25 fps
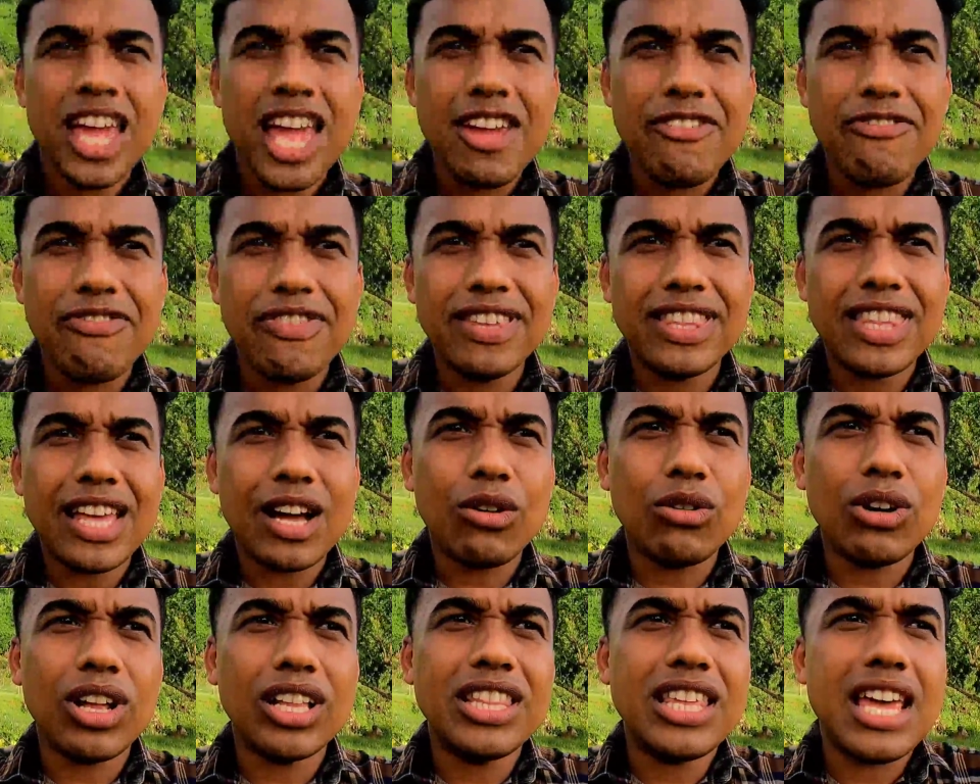এই
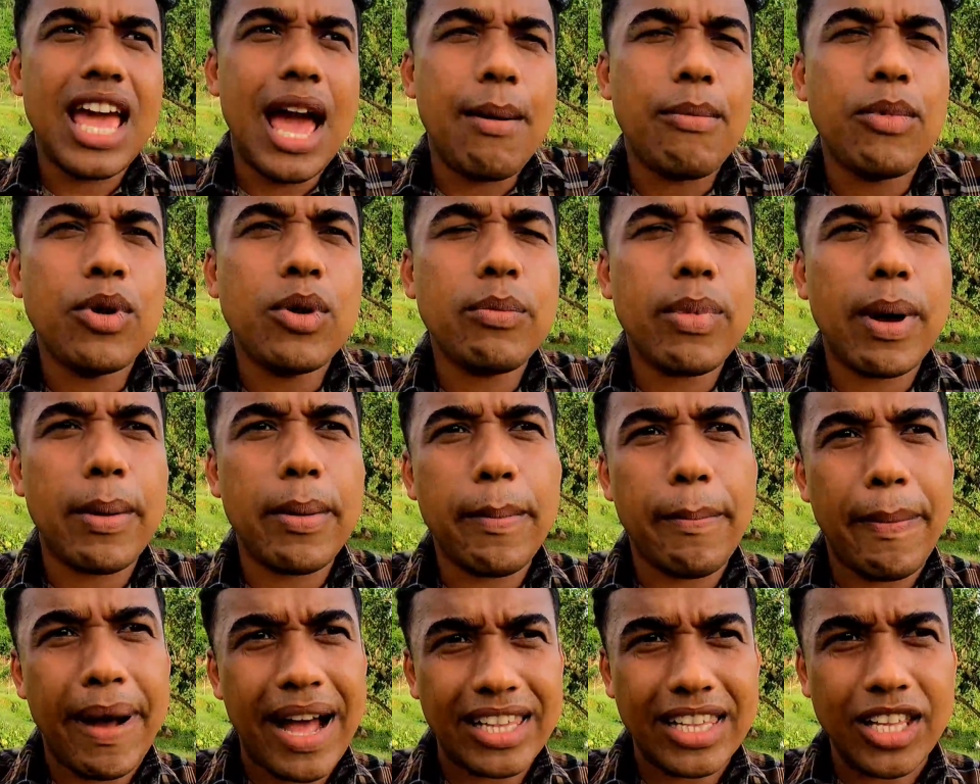ফিতাগুলো দিয়ে
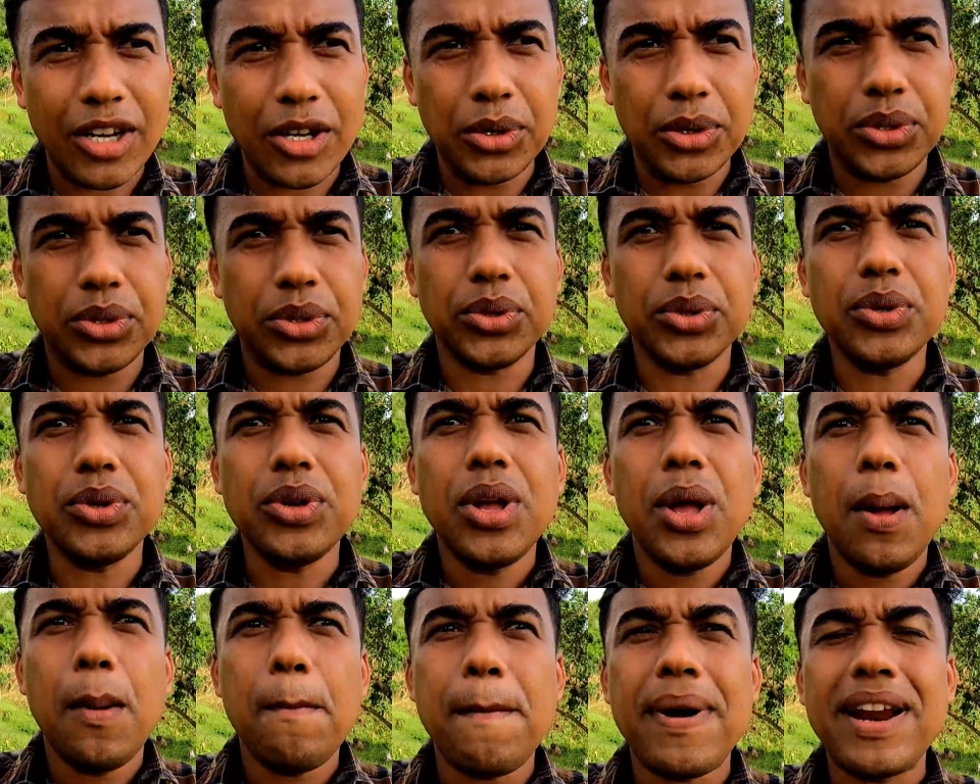এমনভাবে বাধা হইতো
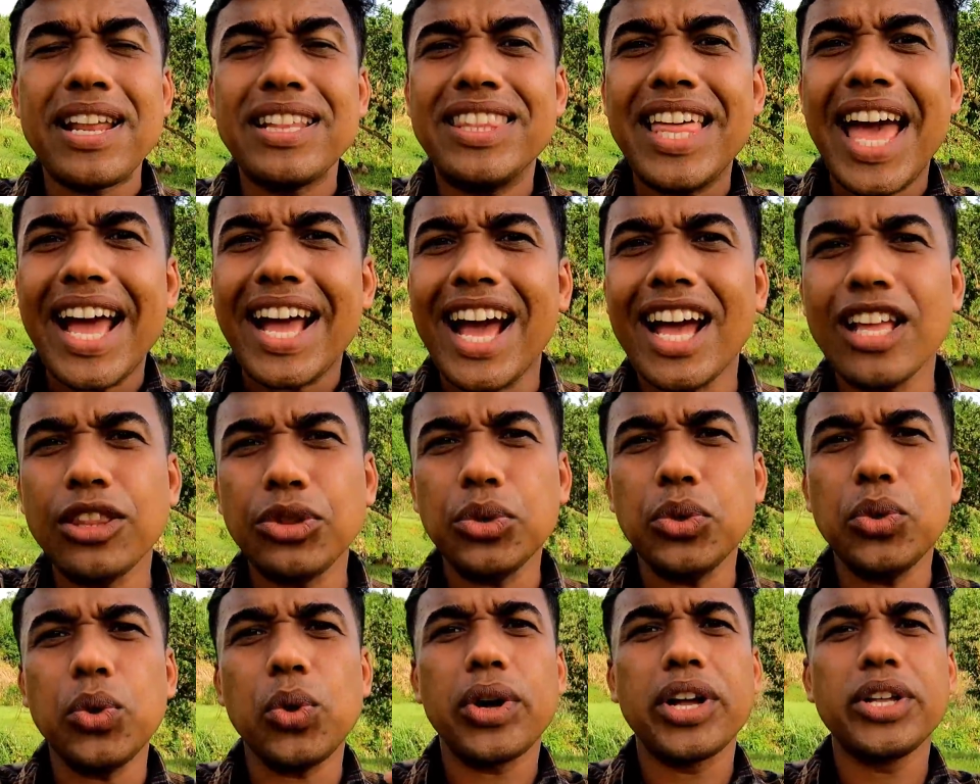মানে দেখায়
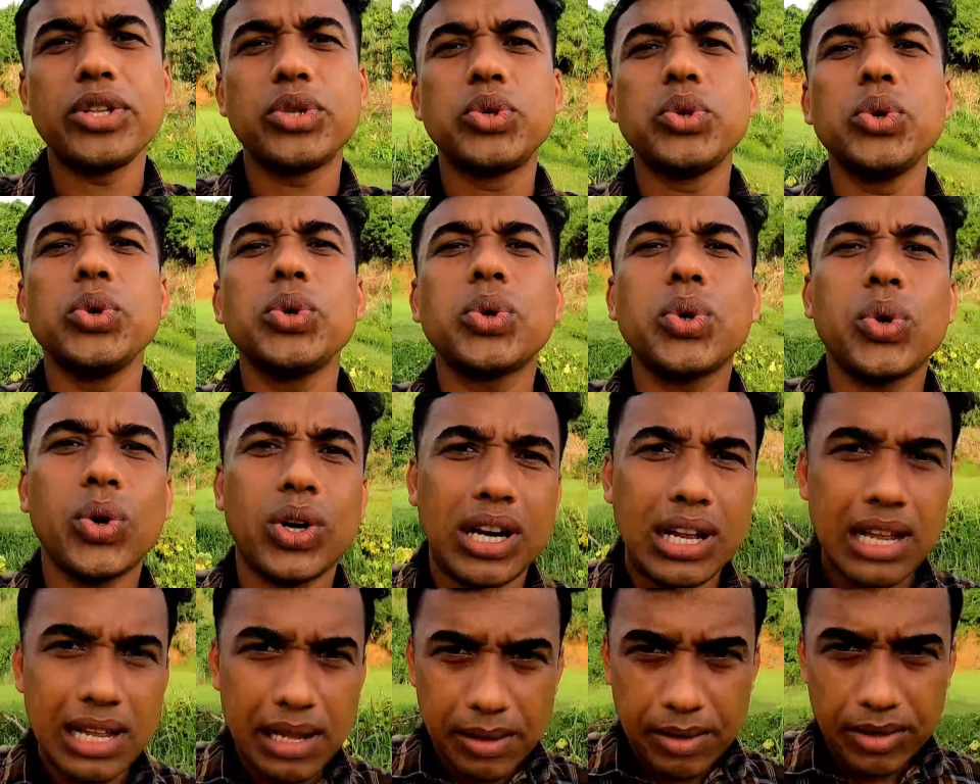তো ওকে জোর
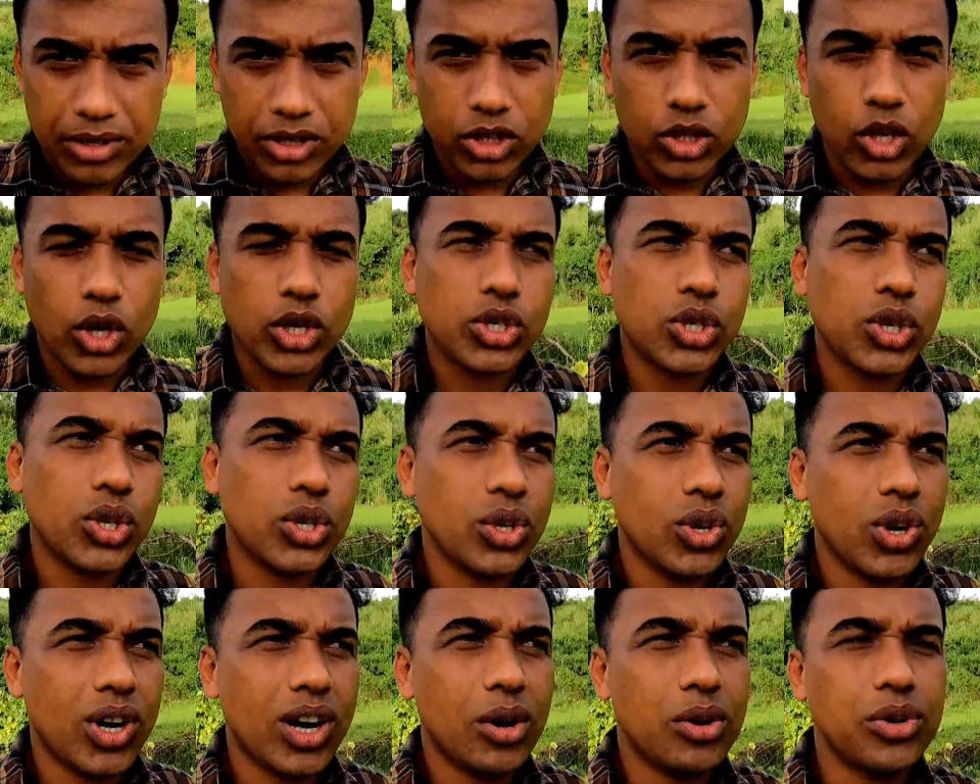করে দর্শন
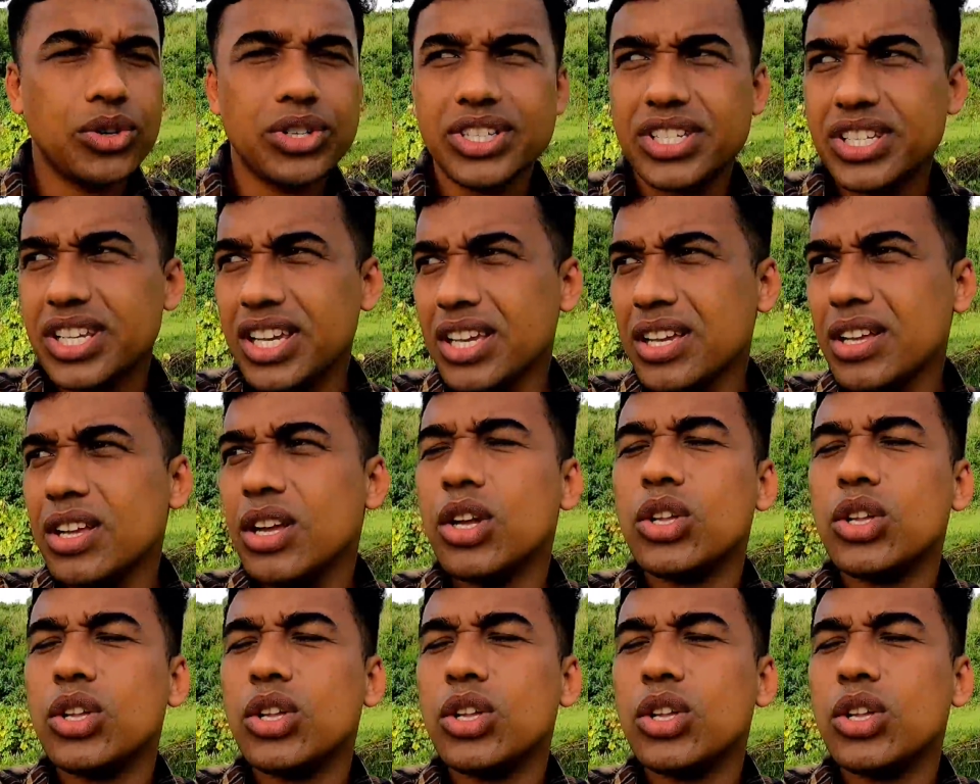করা হচ্ছে